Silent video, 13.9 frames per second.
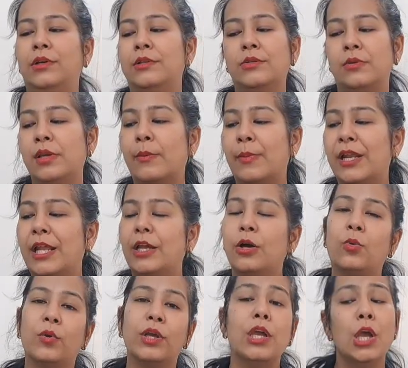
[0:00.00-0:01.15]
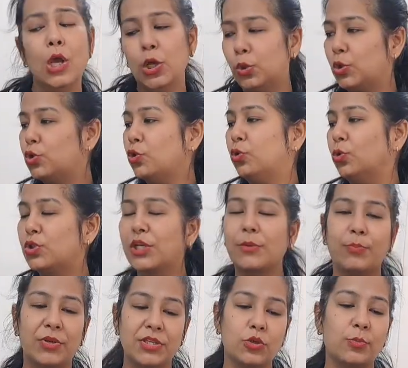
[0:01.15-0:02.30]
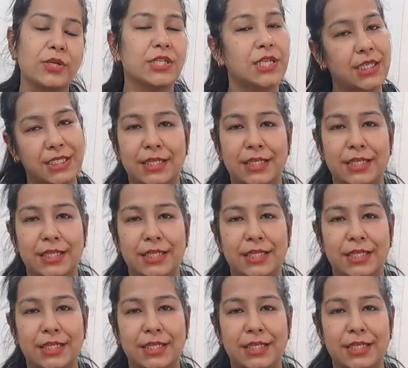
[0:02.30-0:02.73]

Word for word: इस ईयर में नहीं करूंगी तो ये जो दो चार पीस जो बचे